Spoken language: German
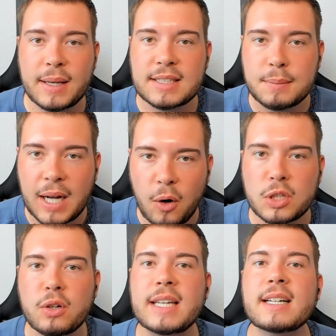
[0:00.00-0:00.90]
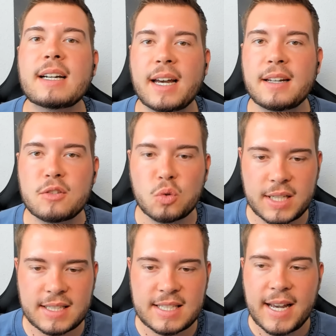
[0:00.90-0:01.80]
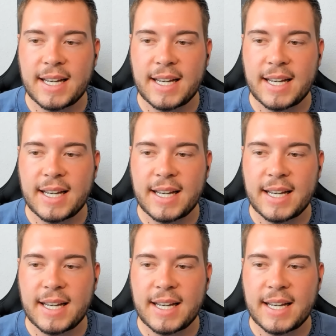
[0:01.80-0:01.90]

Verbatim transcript: Es gibt auch noch hier einen kleinen Zusatz.